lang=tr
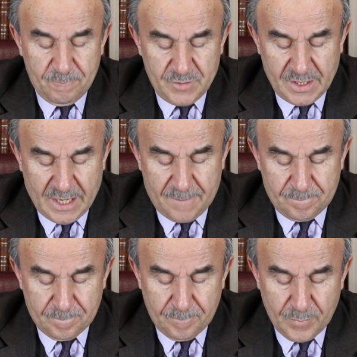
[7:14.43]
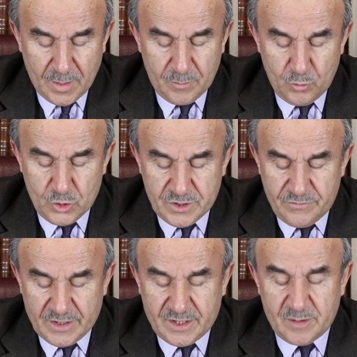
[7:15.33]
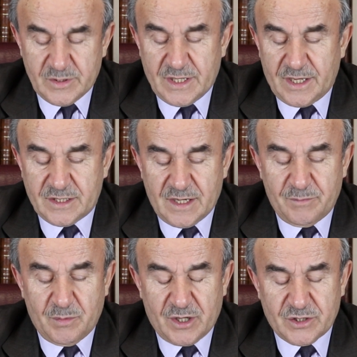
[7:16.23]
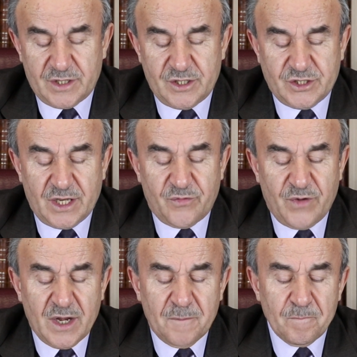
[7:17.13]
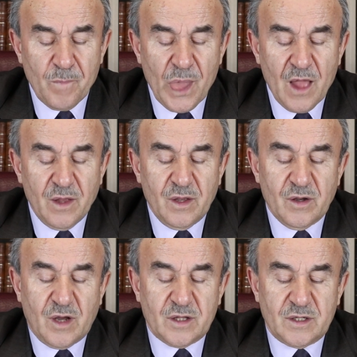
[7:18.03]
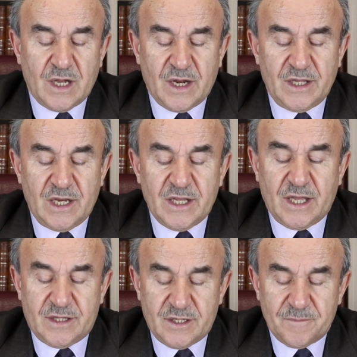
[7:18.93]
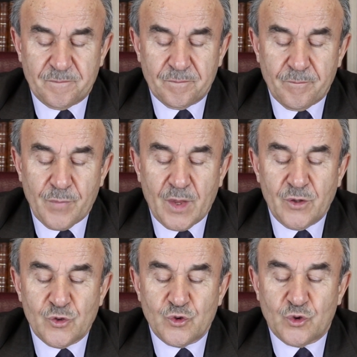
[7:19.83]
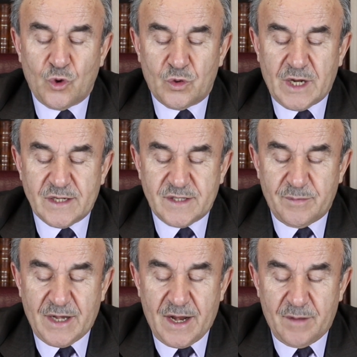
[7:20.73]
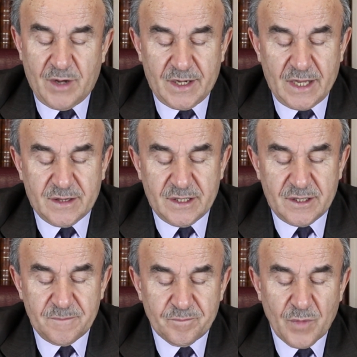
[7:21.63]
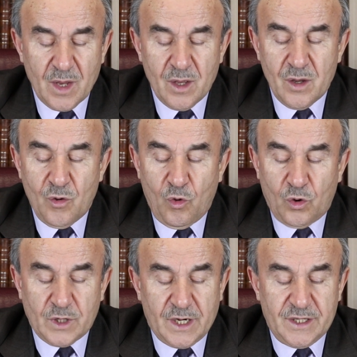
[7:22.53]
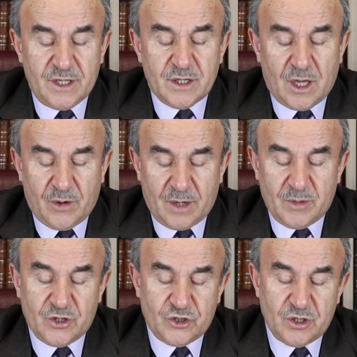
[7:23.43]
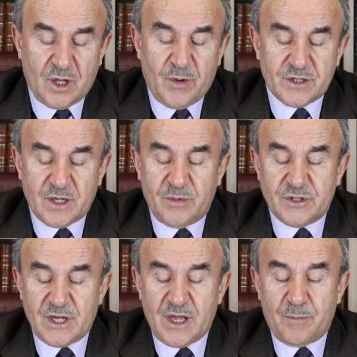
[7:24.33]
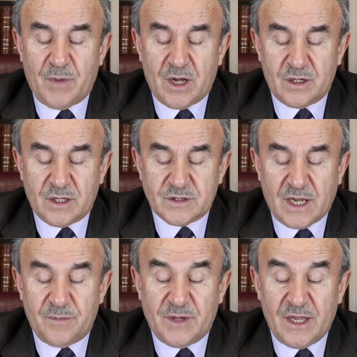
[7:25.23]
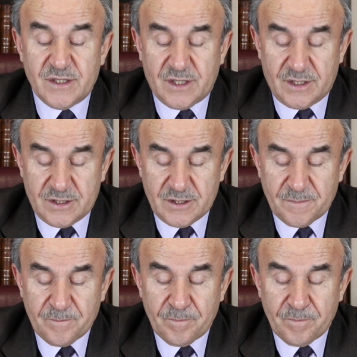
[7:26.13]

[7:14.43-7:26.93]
Yine Müslim ve Tirmizi'de geçen bir başka hadis-i şerif var. Kadınlara iyilik edin. Çünkü onlar size birer emanettir. Onlara iyi davranma dışında başka bir şey yapma hakkına sahip değilsiniz.